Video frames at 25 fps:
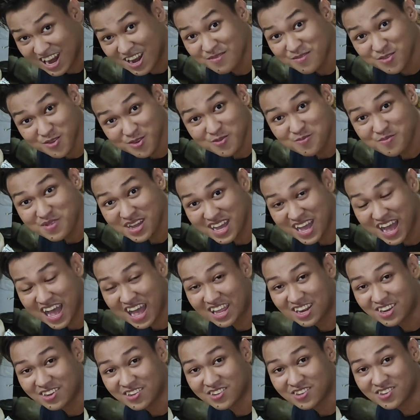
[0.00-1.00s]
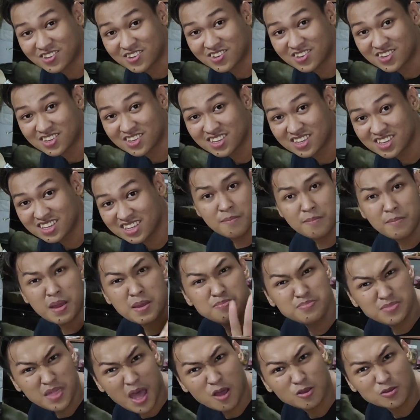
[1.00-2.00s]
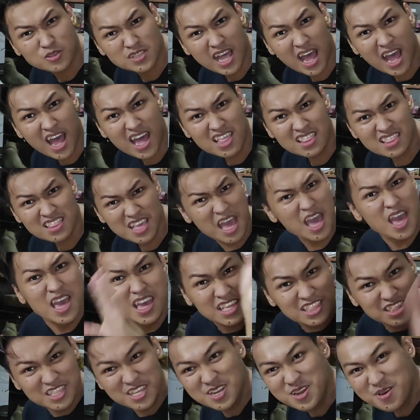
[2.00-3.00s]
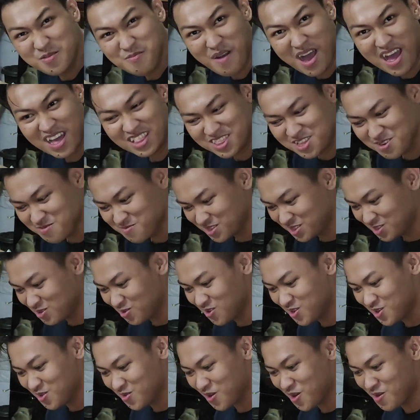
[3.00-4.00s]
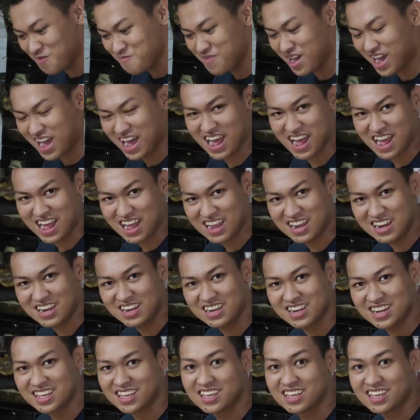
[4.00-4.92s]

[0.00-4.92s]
Alam niyo kung magkano? 5,000? Hindi naman, hindi naman ito ganun kamahal.